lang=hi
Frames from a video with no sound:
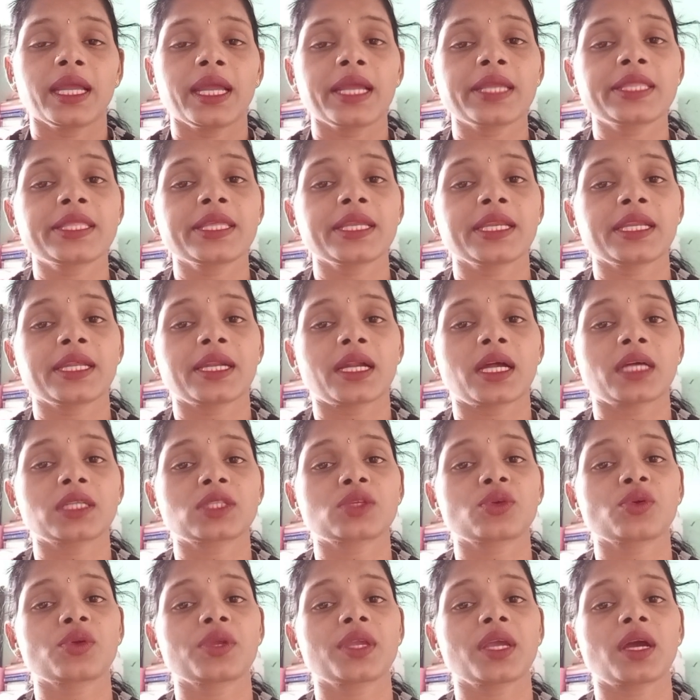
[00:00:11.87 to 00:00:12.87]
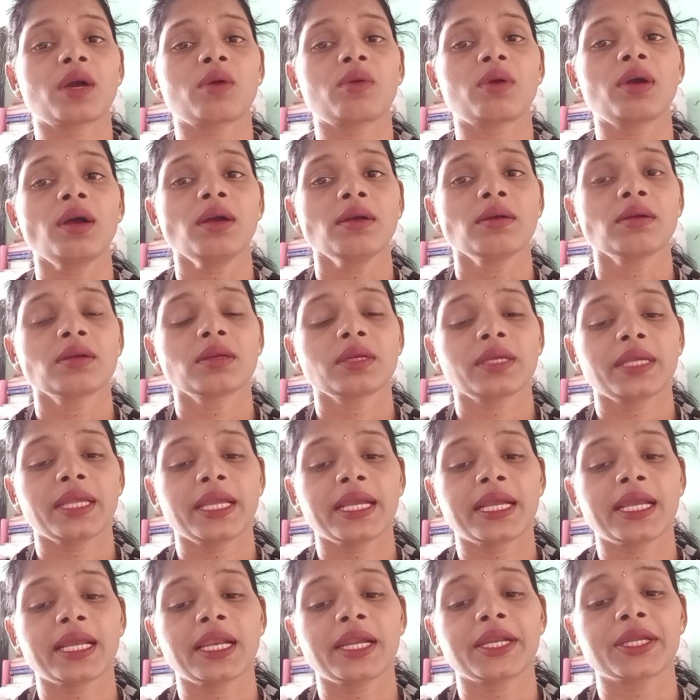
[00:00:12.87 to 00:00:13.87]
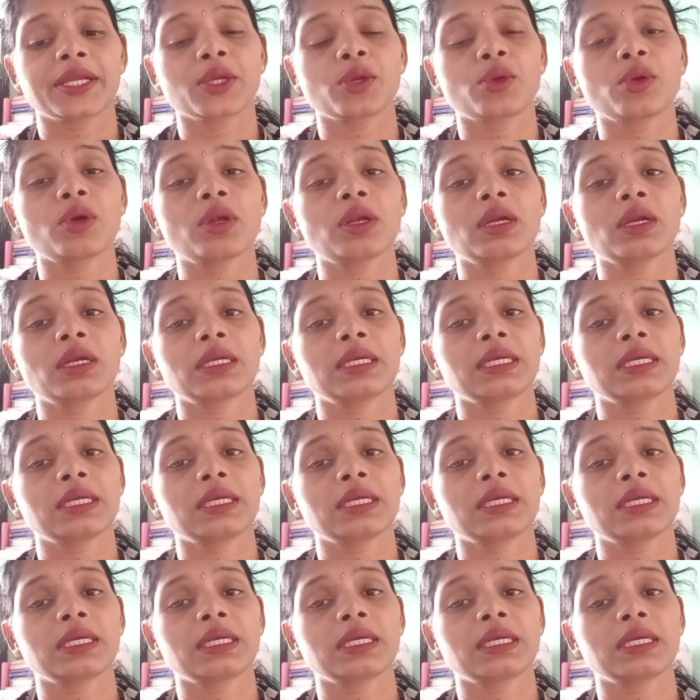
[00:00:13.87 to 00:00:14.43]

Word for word: एक दिन रात को क्या हुआ एक लड़की को